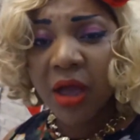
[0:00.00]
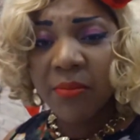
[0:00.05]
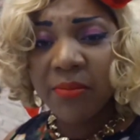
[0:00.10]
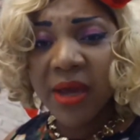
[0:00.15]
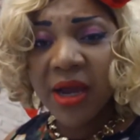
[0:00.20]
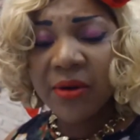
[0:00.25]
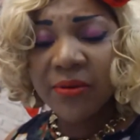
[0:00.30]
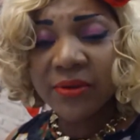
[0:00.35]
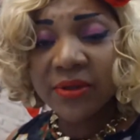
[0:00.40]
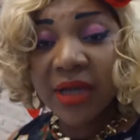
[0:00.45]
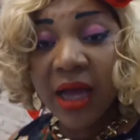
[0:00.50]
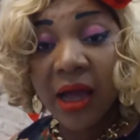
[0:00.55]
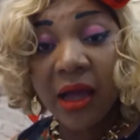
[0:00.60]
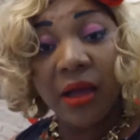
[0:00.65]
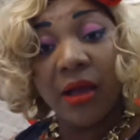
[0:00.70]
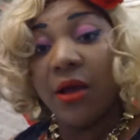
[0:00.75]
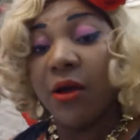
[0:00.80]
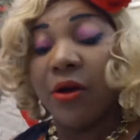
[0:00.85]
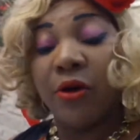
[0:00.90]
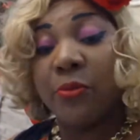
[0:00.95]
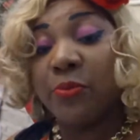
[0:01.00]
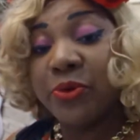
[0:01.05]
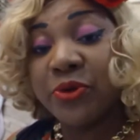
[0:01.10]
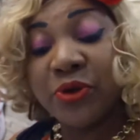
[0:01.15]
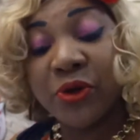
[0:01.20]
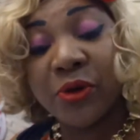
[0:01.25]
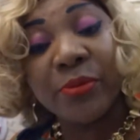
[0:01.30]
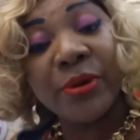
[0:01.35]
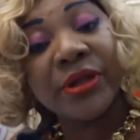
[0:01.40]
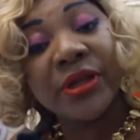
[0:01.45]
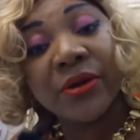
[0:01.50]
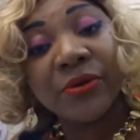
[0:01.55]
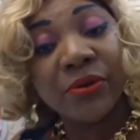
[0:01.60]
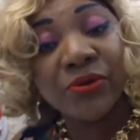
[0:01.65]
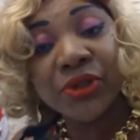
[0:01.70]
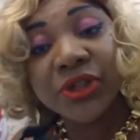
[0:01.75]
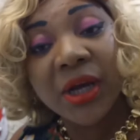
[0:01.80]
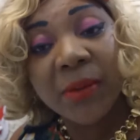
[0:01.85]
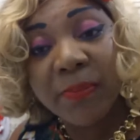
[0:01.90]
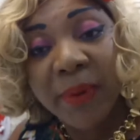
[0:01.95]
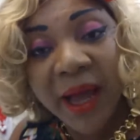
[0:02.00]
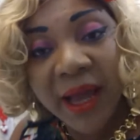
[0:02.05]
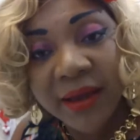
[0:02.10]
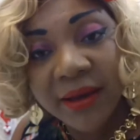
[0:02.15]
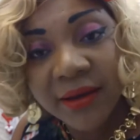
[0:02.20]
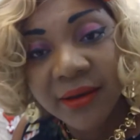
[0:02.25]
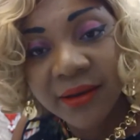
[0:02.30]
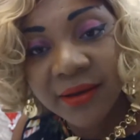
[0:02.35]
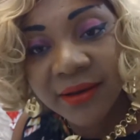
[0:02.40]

bien longtemps. On peut se remettre encore du champagne.